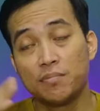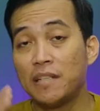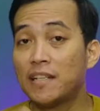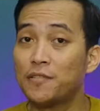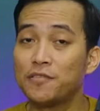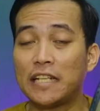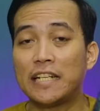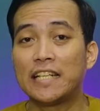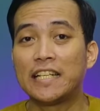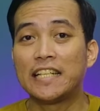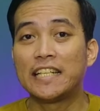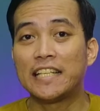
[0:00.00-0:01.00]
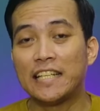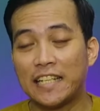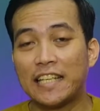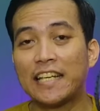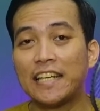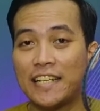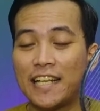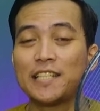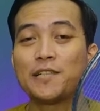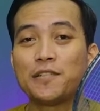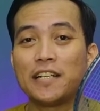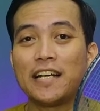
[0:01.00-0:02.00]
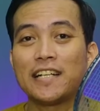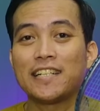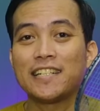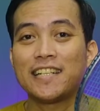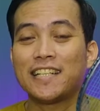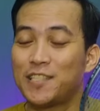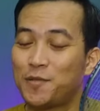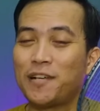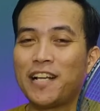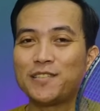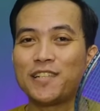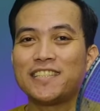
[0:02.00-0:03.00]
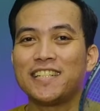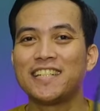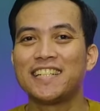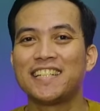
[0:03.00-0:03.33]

900-an. Kira-kira enak atau enggak? Kita coba langsung aja.